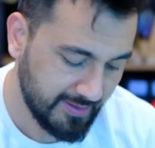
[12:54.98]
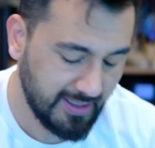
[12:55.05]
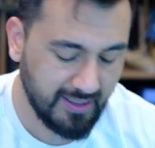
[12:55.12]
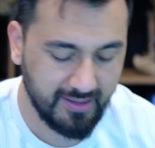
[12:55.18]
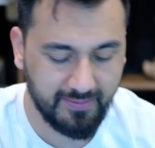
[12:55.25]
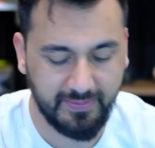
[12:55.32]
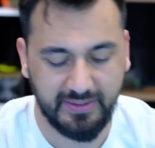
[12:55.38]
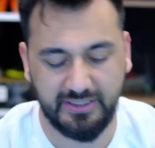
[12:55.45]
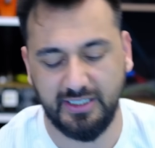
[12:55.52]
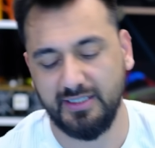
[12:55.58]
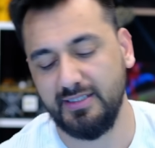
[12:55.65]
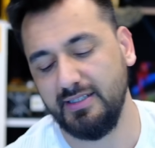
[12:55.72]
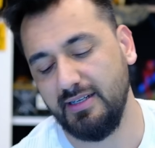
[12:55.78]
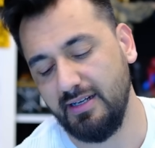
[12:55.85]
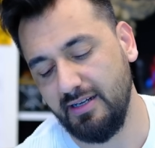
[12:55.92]
Ah be
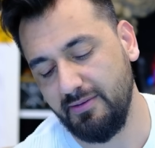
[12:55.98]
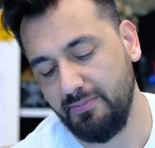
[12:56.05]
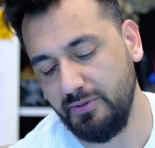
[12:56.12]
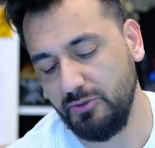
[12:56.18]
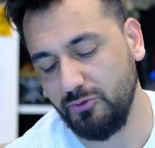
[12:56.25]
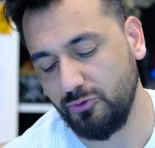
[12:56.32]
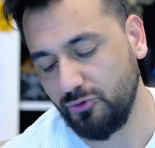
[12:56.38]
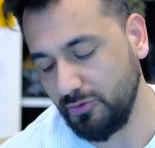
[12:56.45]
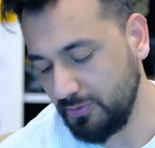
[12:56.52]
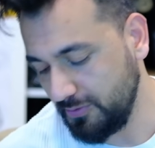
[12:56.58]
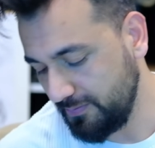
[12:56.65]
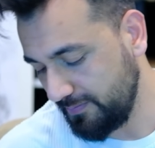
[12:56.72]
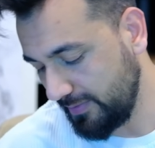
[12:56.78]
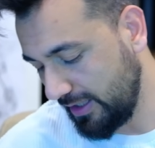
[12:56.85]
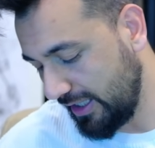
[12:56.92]
chat. Ah be
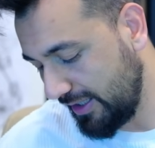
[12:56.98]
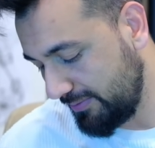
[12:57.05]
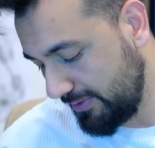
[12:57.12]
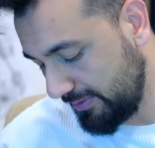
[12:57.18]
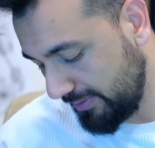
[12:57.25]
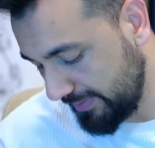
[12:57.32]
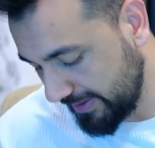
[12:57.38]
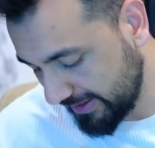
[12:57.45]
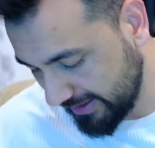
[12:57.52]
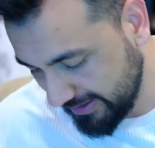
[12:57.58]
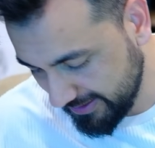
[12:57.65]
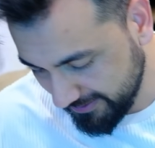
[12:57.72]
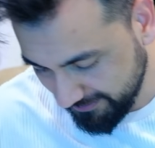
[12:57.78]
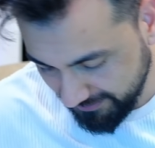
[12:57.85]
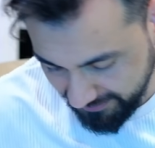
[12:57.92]
YouTube'um. Ah be bebeklerim.